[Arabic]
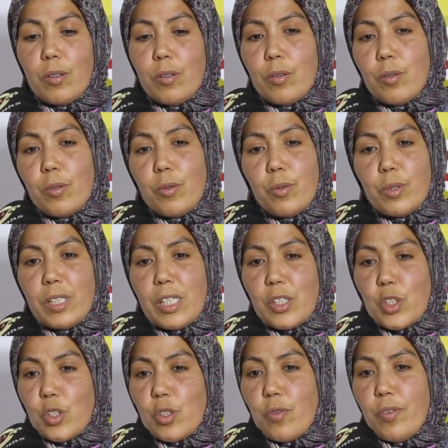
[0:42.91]

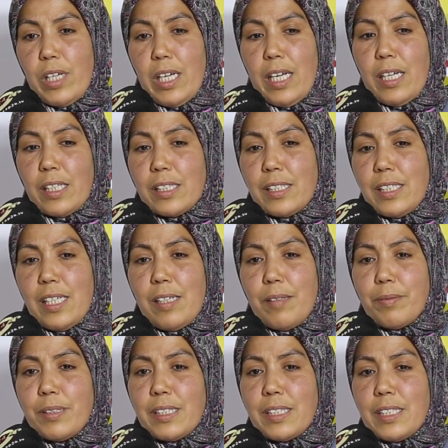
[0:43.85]
وكنشوف الحق
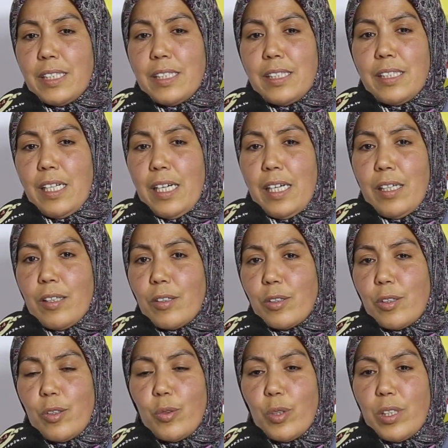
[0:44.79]
ديال بنتي ضاع
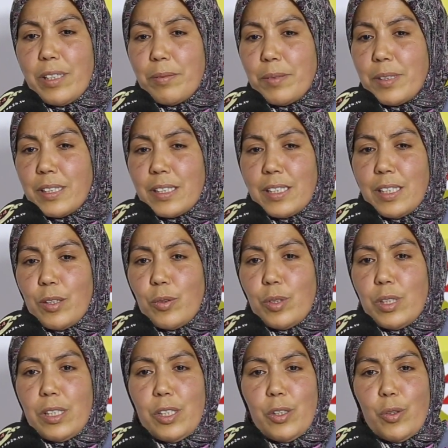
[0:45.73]
قتلوا لي بنتي
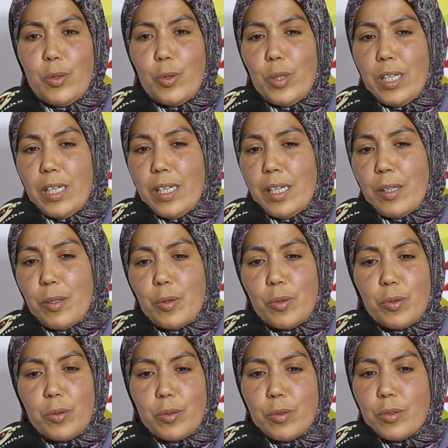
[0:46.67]

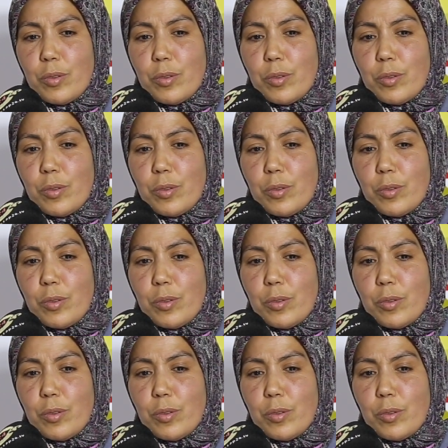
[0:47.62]
وضيعوها